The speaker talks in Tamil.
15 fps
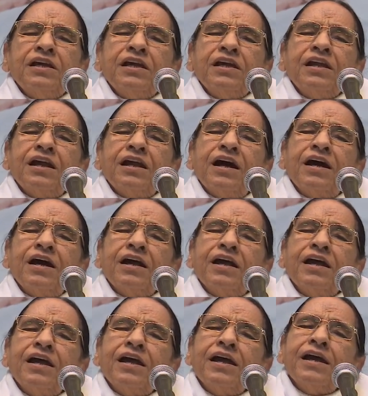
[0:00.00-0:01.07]
மேலும்
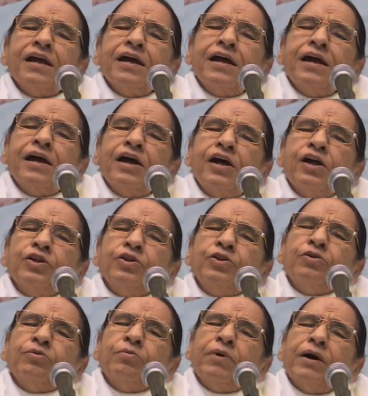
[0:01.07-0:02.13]
பாபா
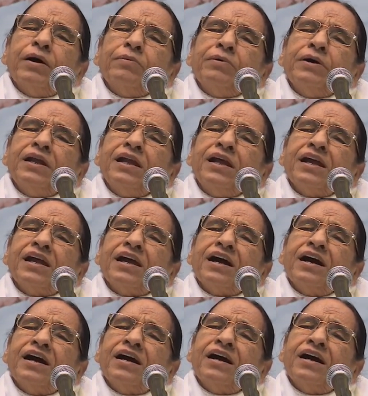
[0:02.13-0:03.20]
கூறினார் ஒவ்வொரு
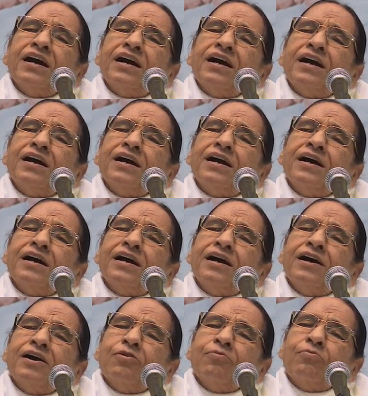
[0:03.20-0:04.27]
குழந்தையும் இந்த
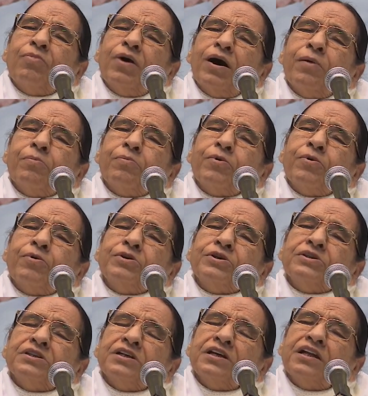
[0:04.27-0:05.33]
விமானத்தில்
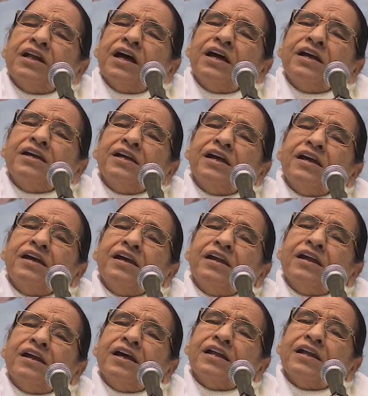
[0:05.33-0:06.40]
அமர்ந்து
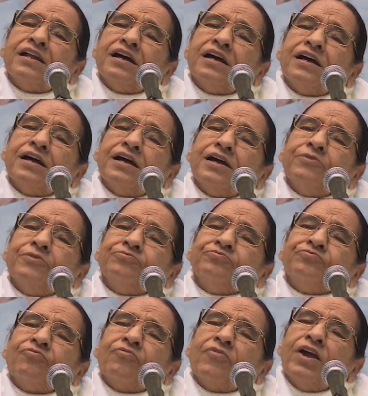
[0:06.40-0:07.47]
முழு முழு